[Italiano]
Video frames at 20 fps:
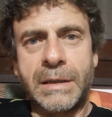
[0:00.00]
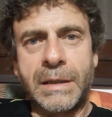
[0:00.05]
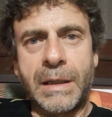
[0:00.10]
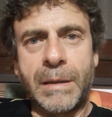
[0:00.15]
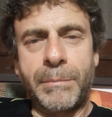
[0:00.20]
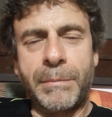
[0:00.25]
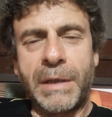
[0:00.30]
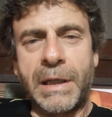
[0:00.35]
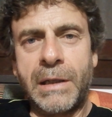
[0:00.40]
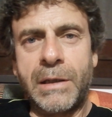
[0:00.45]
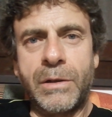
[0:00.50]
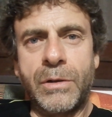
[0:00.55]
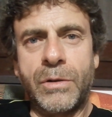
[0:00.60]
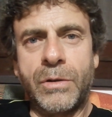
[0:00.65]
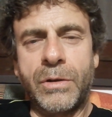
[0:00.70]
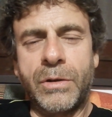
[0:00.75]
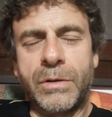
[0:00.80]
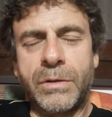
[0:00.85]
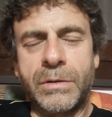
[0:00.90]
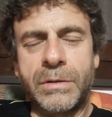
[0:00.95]
È
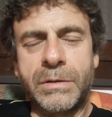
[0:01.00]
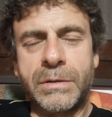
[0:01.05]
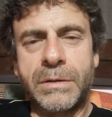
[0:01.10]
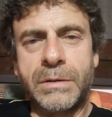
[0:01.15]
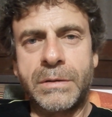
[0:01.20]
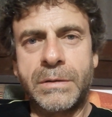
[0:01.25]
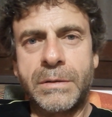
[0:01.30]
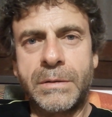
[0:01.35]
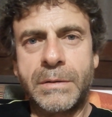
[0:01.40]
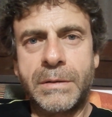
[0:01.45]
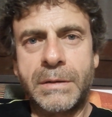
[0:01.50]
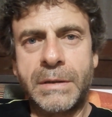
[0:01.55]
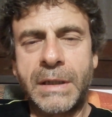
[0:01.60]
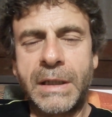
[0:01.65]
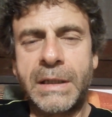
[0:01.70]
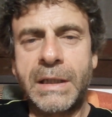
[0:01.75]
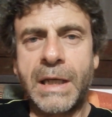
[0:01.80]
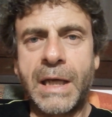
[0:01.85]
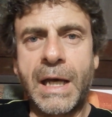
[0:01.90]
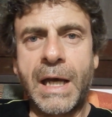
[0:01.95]
meglio
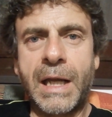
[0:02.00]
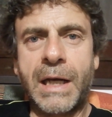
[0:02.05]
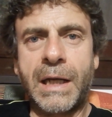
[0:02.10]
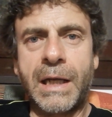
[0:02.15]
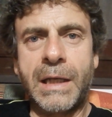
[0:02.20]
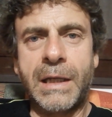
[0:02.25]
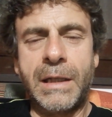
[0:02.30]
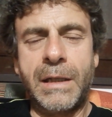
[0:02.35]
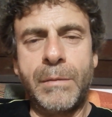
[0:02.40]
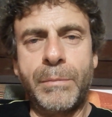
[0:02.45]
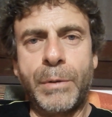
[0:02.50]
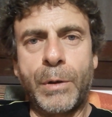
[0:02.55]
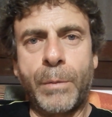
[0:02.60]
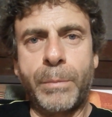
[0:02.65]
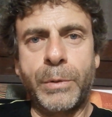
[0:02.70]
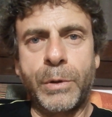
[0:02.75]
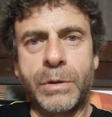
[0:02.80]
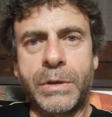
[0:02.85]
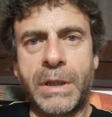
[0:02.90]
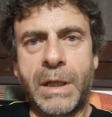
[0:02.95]
dedicare il
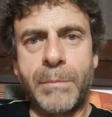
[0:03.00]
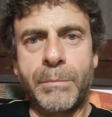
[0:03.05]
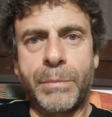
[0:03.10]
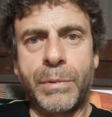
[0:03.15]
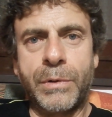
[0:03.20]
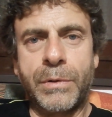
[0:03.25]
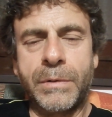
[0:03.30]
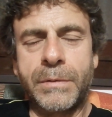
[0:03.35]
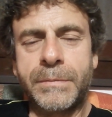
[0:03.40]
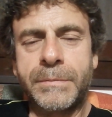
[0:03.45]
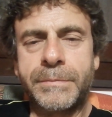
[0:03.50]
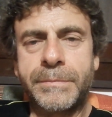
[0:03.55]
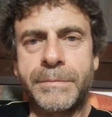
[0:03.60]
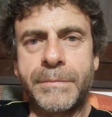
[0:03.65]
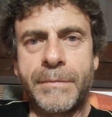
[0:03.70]
proprio tempo